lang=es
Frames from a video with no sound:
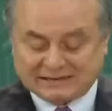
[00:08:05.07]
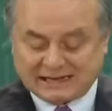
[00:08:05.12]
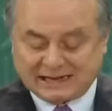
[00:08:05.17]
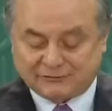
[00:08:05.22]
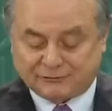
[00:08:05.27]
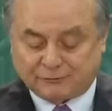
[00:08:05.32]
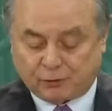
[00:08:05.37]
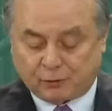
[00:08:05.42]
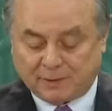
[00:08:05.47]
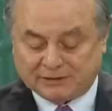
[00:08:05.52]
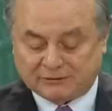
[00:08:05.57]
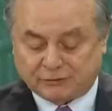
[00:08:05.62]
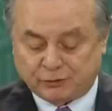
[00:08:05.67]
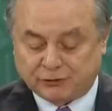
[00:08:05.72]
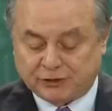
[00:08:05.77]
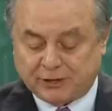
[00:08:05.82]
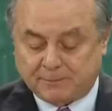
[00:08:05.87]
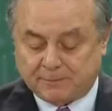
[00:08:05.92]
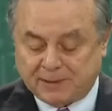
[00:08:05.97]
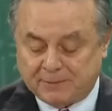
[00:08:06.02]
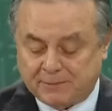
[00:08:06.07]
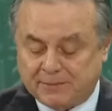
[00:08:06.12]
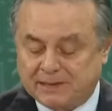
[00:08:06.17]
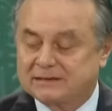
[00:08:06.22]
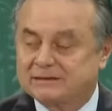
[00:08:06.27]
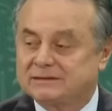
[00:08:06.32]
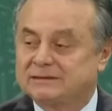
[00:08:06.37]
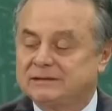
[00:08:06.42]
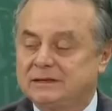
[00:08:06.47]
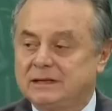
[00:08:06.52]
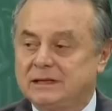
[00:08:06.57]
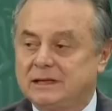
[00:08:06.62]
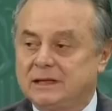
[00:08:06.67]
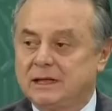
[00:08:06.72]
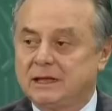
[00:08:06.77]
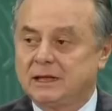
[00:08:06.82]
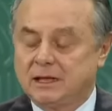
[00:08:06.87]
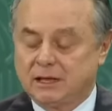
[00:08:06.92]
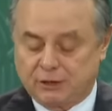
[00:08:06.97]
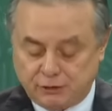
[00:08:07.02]
la transformación de Pemex
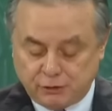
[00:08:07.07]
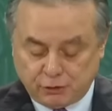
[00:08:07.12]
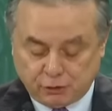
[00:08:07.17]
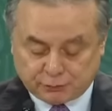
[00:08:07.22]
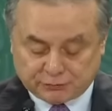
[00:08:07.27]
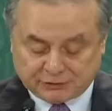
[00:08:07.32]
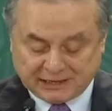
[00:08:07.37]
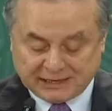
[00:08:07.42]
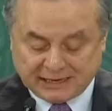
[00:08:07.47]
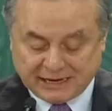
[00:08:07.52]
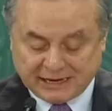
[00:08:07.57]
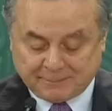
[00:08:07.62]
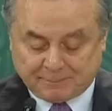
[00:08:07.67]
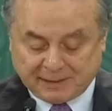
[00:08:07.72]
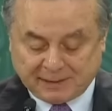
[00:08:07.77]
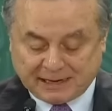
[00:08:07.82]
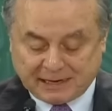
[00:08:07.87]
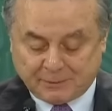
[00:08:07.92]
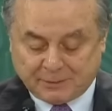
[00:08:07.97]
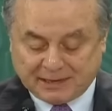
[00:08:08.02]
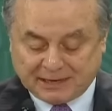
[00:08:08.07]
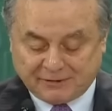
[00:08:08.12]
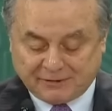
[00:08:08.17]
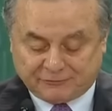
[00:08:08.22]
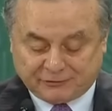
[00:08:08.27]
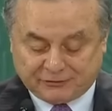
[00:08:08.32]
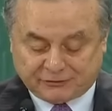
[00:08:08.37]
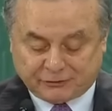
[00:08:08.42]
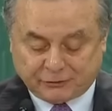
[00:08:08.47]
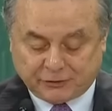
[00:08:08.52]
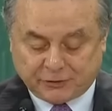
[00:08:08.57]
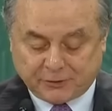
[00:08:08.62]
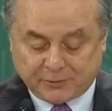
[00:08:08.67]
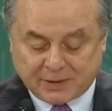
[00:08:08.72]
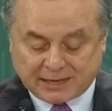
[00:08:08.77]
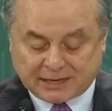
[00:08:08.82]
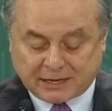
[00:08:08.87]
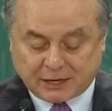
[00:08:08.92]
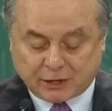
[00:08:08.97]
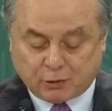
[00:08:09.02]
y obtener para el beneficio de
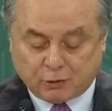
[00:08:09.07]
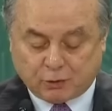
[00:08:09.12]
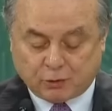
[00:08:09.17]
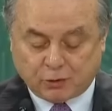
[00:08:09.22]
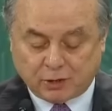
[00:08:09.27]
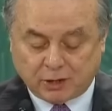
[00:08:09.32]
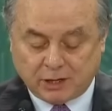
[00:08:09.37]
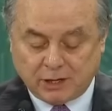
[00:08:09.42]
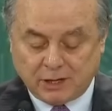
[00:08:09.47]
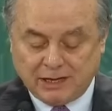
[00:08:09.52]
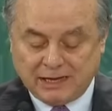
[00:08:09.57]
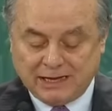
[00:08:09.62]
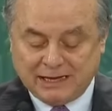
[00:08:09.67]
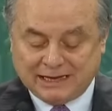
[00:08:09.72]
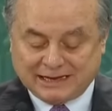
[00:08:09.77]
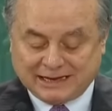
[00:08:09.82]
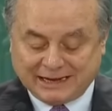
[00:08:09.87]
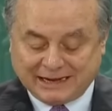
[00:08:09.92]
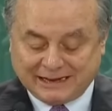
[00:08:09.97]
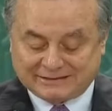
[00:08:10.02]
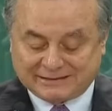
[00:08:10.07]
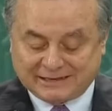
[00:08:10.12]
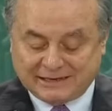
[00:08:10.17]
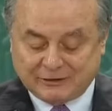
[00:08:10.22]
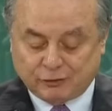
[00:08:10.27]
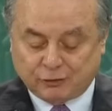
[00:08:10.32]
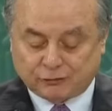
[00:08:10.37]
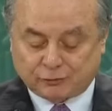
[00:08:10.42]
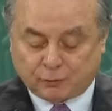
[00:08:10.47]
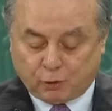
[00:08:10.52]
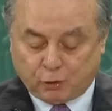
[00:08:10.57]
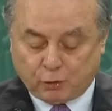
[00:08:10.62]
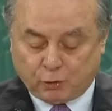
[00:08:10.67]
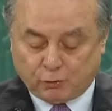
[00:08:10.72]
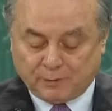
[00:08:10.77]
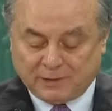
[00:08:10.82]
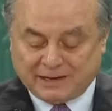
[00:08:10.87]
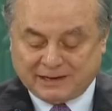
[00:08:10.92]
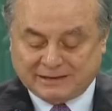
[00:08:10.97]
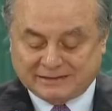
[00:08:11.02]
México crecidos
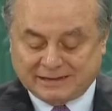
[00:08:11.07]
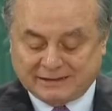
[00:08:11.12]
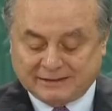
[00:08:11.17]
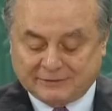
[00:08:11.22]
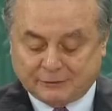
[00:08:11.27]
volúmenes